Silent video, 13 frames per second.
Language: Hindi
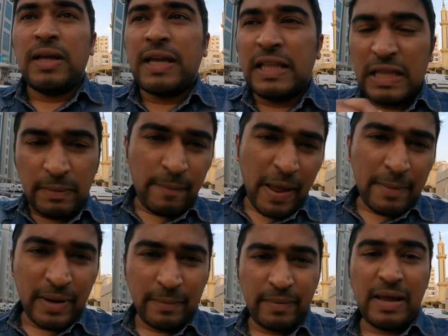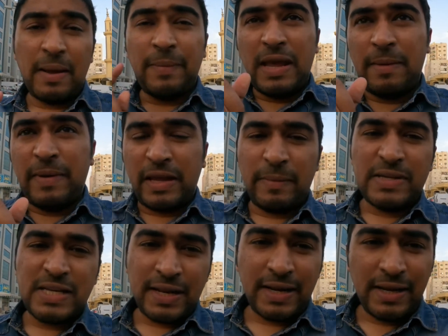किधर भी बैंक में मैं अभी ए बी के में
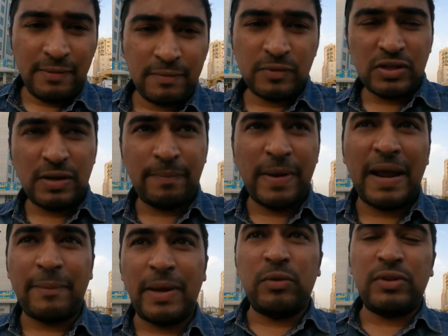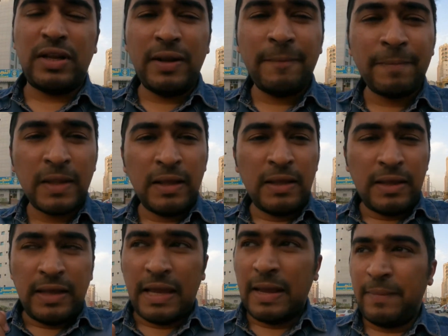जा रहे हैं मुझे बैंक में उधर
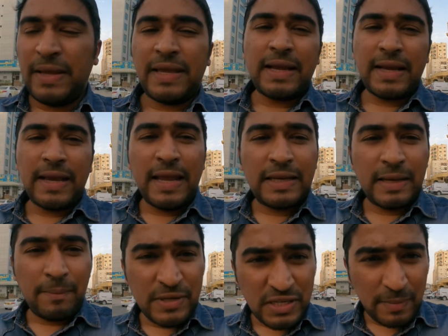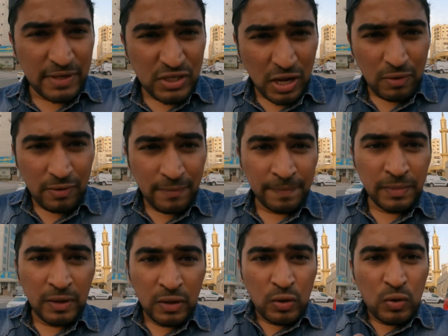ए बी के का ए टी एम मशीन में जाओ
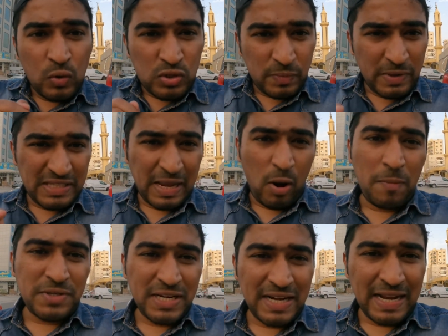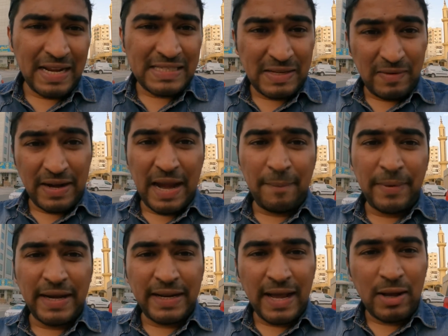उसमें से ऑप्शन है सिलेडी
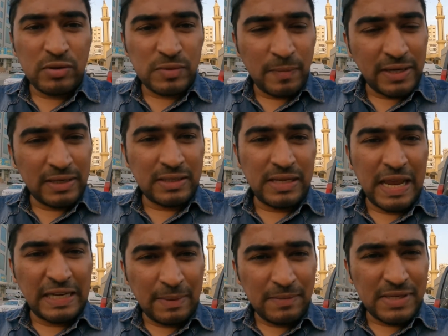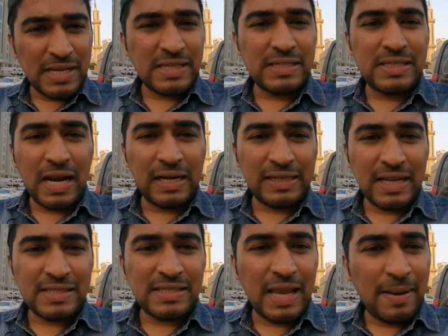अपडेट का उसमें ए टी एम जैसे डालता
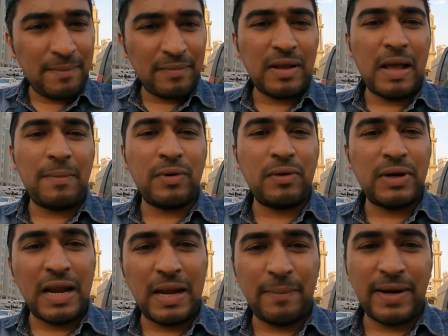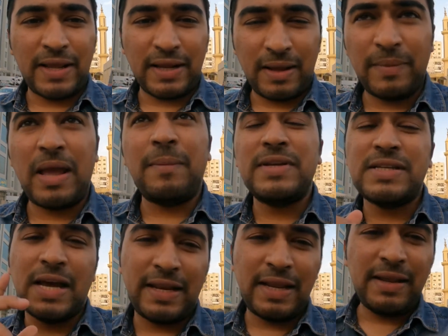है सेम आपको डालना पड़ेगा मैं अभी
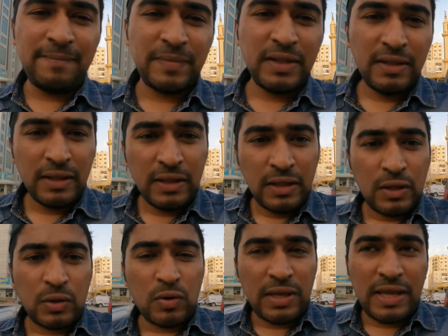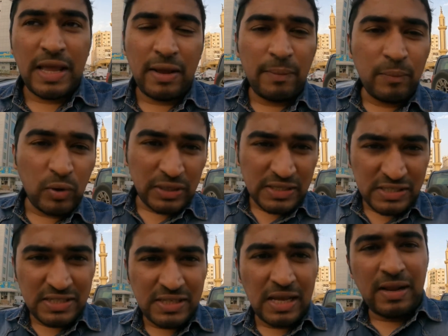जा रहे हैं क्योंकि ये इंपॉर्टेंट
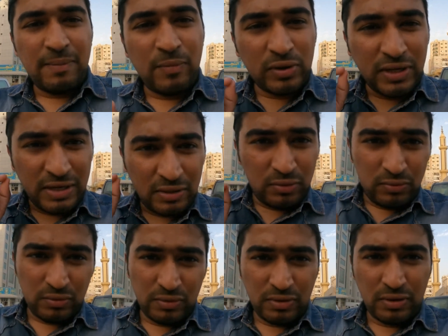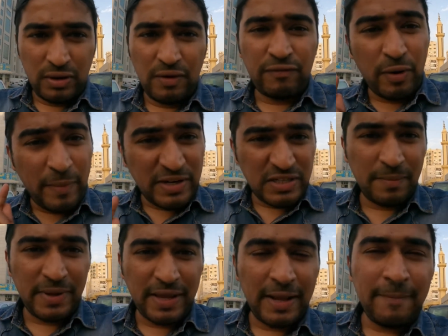चीज़ है इंपॉर्टेंट
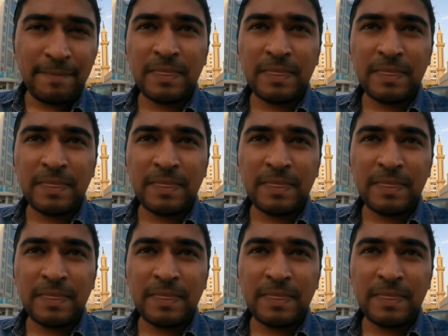इन्फॉर्मेशन भी है